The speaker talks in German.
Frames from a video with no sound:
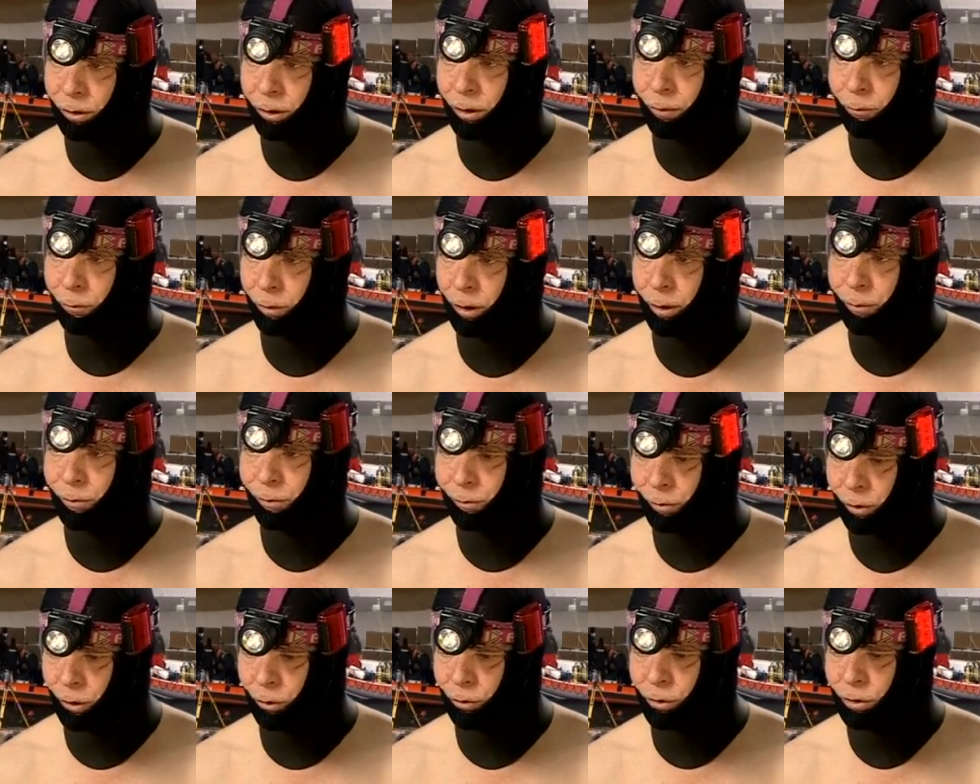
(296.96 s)
dann haben sie
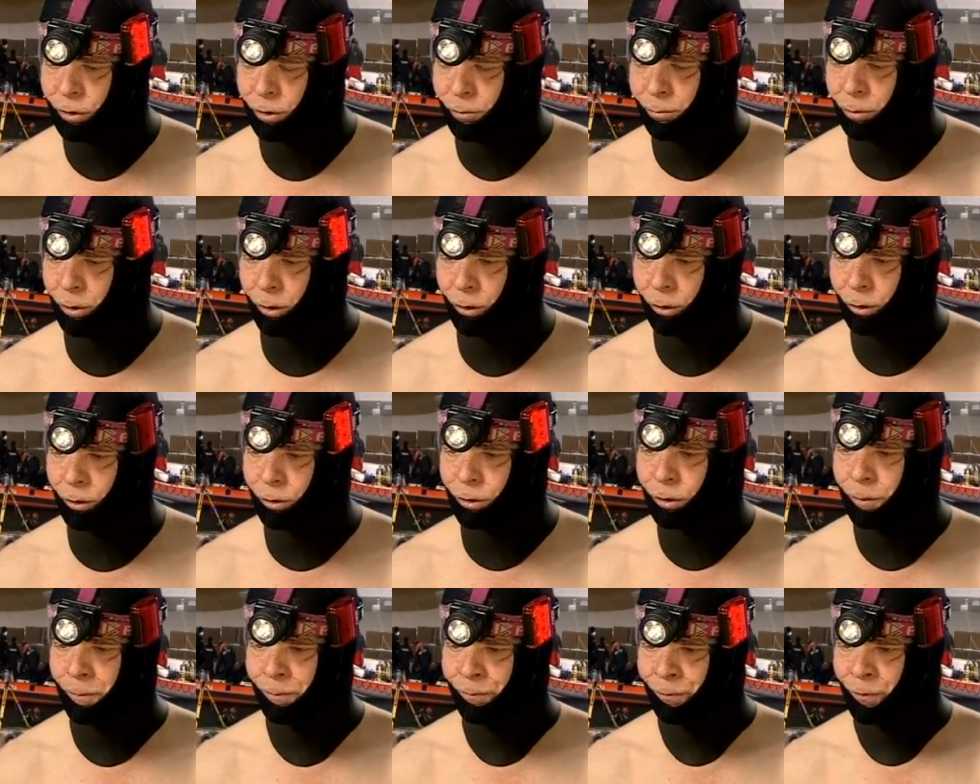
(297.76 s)
mich auch nicht
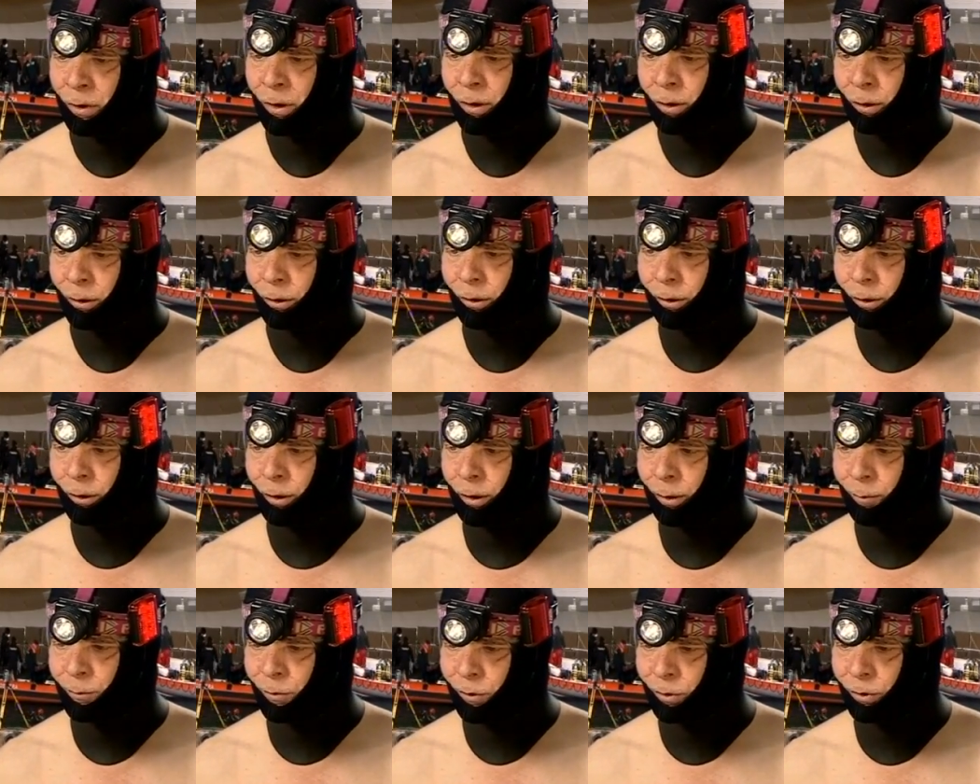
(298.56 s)
gebraucht. Dann
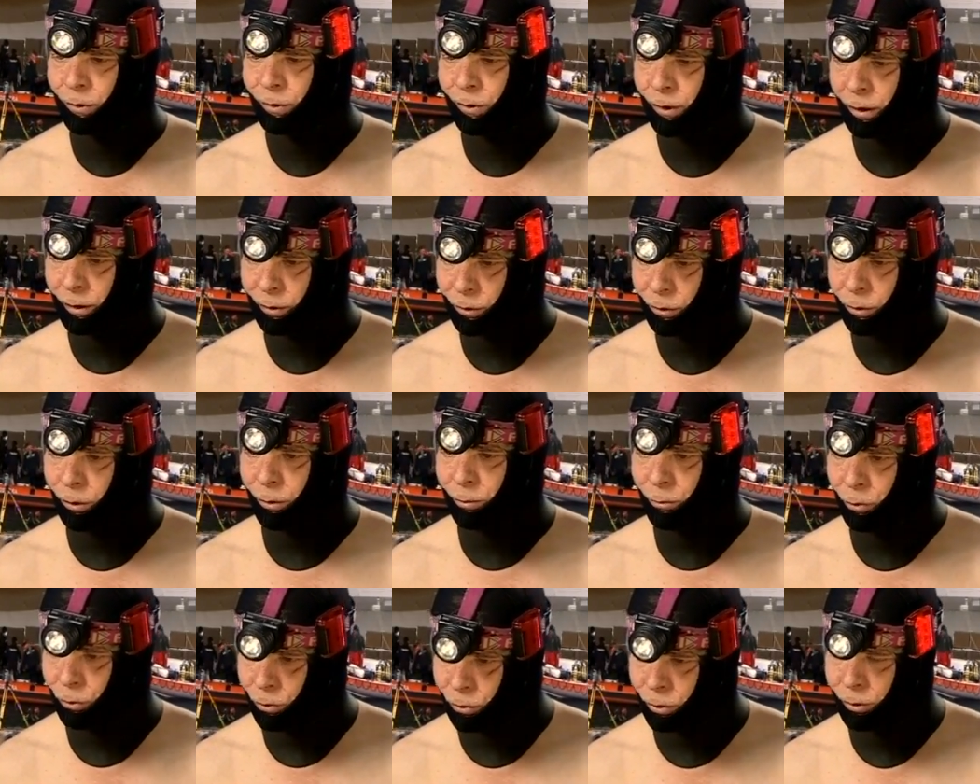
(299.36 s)
haben sie gesagt,
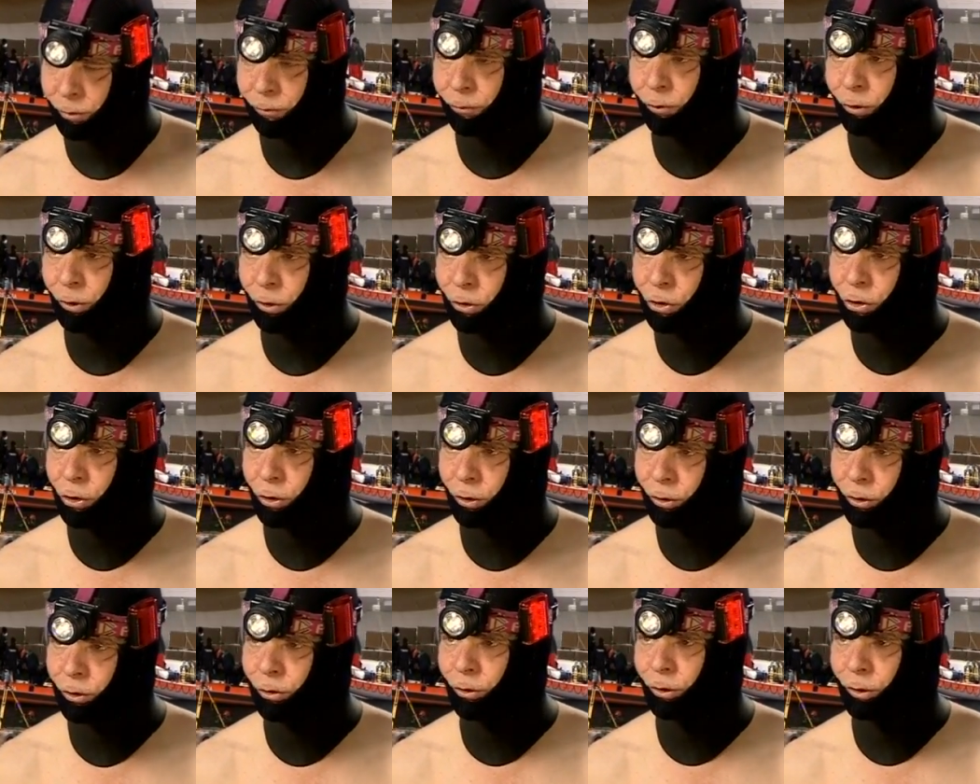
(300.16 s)
komm, Höhlenforscher,
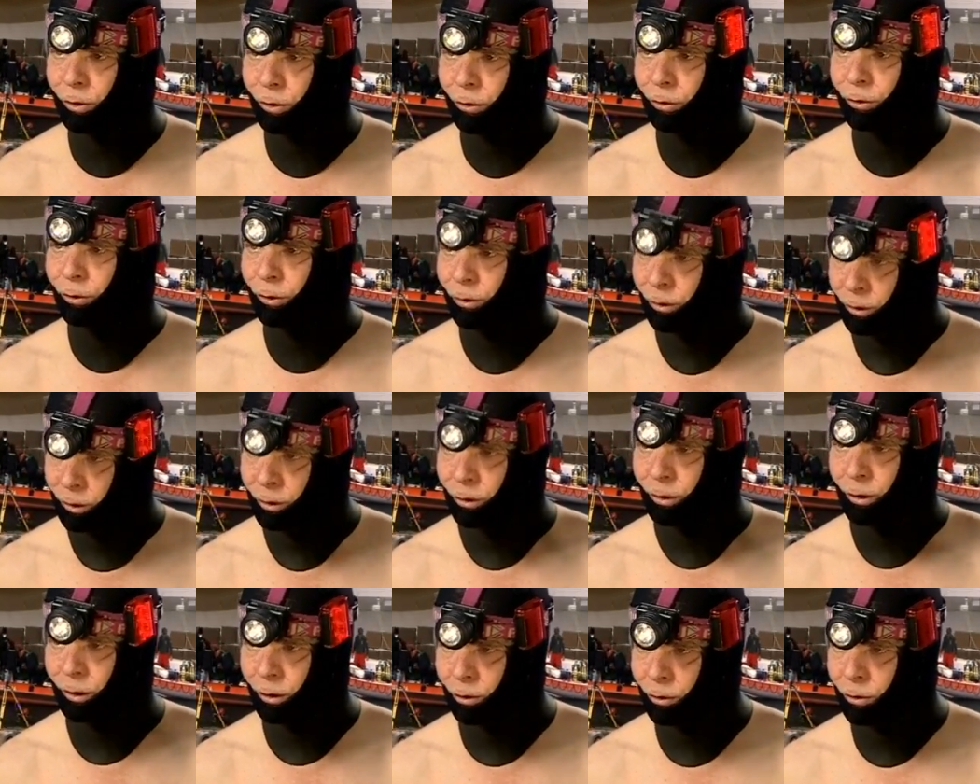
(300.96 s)
die können,
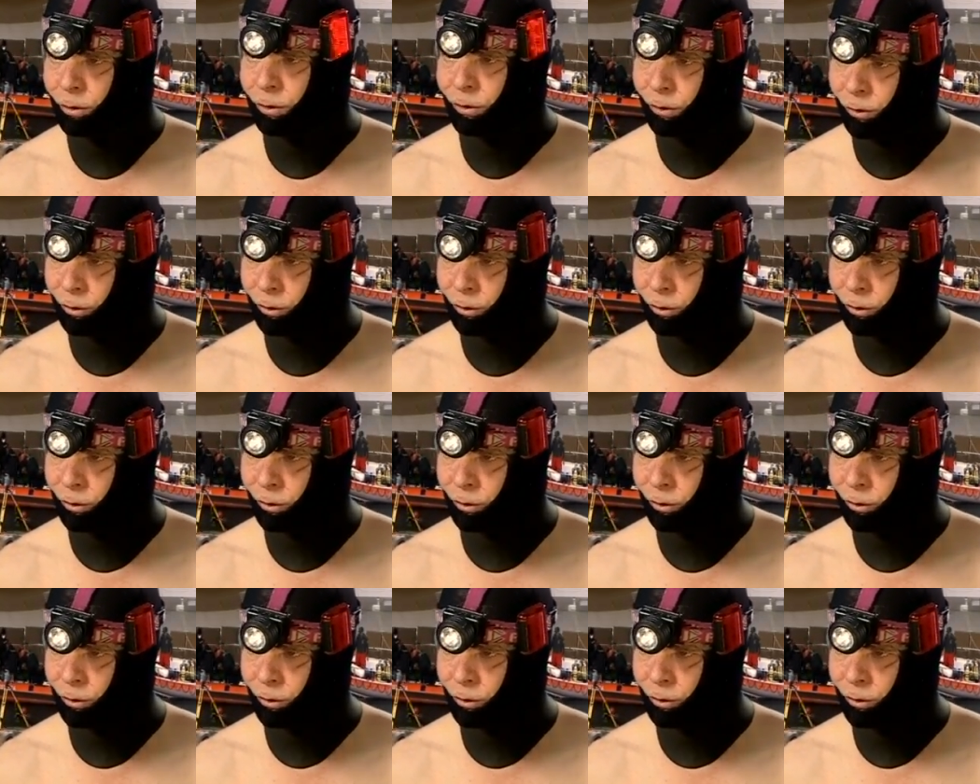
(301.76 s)
da können sie